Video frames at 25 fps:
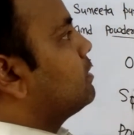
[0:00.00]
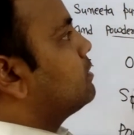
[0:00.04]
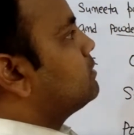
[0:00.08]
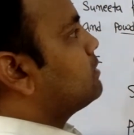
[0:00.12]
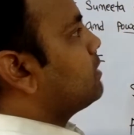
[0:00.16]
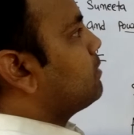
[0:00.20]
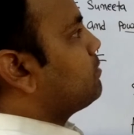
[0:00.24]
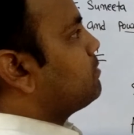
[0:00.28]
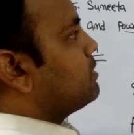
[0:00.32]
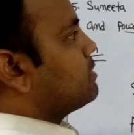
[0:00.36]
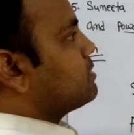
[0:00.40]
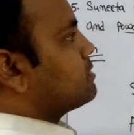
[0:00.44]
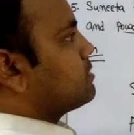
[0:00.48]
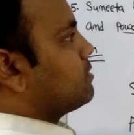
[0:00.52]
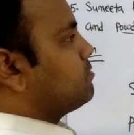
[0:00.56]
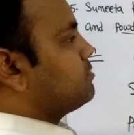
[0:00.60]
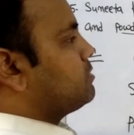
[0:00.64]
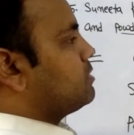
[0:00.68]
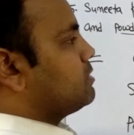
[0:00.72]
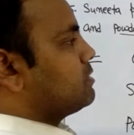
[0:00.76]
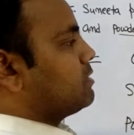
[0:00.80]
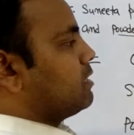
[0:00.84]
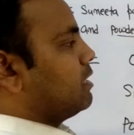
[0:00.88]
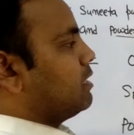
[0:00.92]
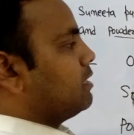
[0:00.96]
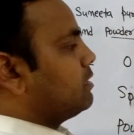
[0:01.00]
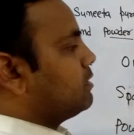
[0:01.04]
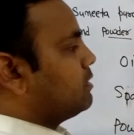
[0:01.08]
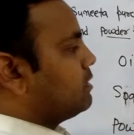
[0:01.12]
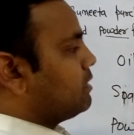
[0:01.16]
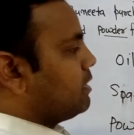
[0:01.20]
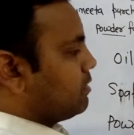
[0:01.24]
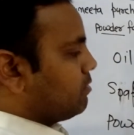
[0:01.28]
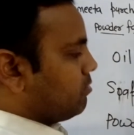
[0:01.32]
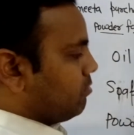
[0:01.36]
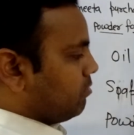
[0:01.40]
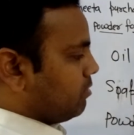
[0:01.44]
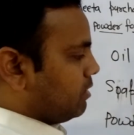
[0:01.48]
जब ये सब चीज़ खरीदती
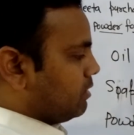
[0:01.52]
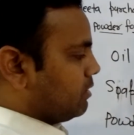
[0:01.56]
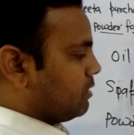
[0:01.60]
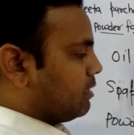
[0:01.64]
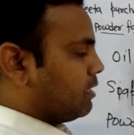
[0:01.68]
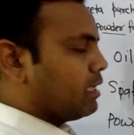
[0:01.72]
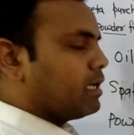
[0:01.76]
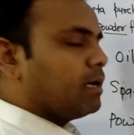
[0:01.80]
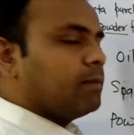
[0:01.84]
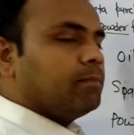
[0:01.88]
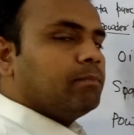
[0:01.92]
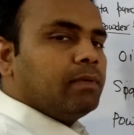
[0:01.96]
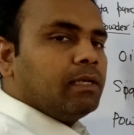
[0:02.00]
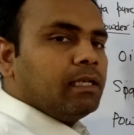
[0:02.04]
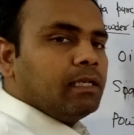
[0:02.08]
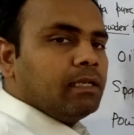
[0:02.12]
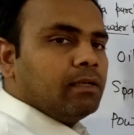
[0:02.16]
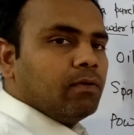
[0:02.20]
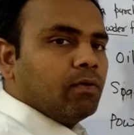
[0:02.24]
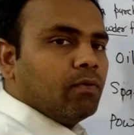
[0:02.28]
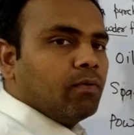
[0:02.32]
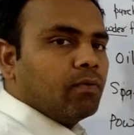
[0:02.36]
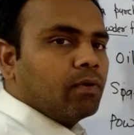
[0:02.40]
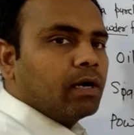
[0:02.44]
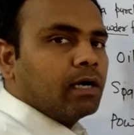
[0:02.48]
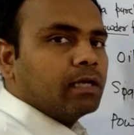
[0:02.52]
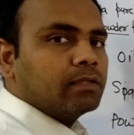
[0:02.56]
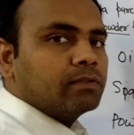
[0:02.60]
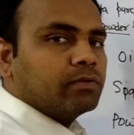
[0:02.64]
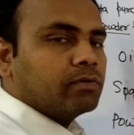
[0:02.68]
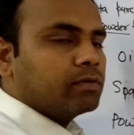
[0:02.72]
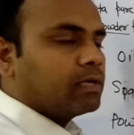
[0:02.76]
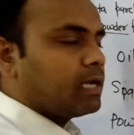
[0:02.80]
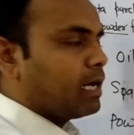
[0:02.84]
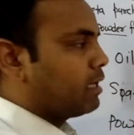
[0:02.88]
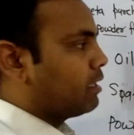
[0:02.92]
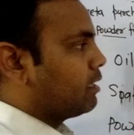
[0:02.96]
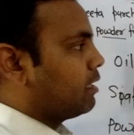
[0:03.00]
है तो कितने का बिल होगा
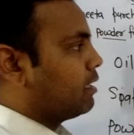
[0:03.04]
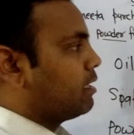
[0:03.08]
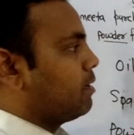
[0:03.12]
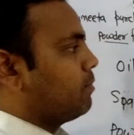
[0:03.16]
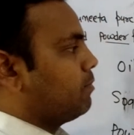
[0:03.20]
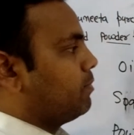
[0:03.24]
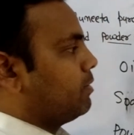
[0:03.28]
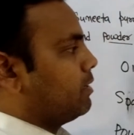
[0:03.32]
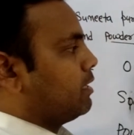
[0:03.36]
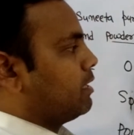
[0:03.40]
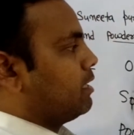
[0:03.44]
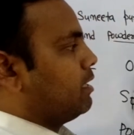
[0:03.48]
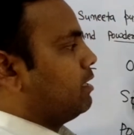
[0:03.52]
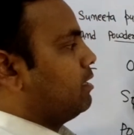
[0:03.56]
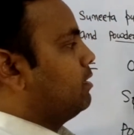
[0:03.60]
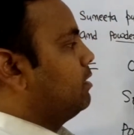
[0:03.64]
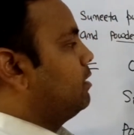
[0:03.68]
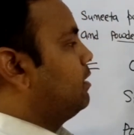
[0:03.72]
तो क्या करना पड़ेगा